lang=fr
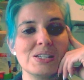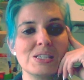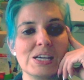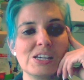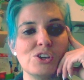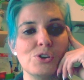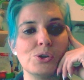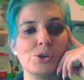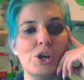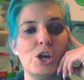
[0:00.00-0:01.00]

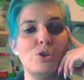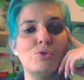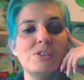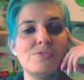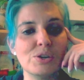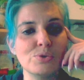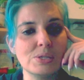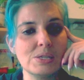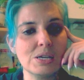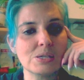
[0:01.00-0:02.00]
intérieurs. L'univers
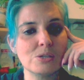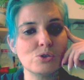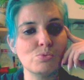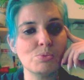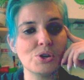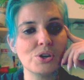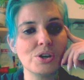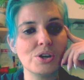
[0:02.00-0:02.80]
aussi a ses humeurs.